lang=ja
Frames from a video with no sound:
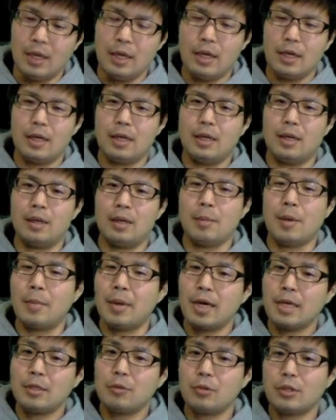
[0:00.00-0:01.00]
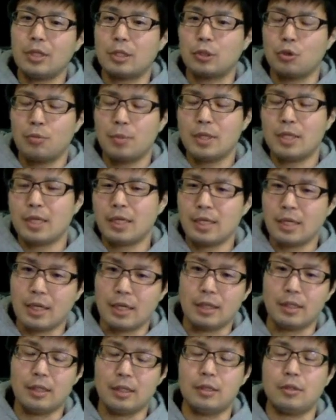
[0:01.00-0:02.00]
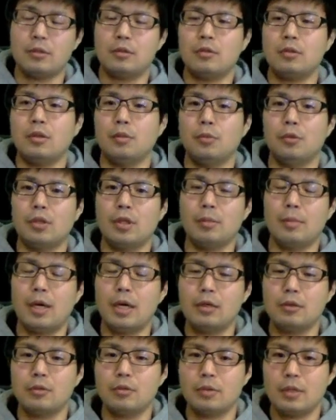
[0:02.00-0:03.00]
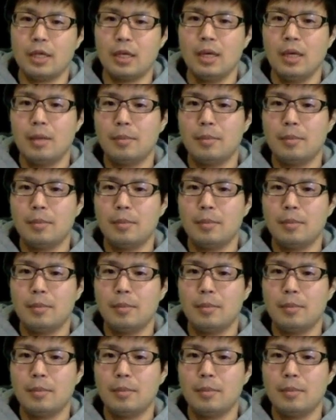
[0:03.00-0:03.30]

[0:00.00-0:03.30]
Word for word: えまあ、場合によっては証明できなかったりするっていう問題もあるので、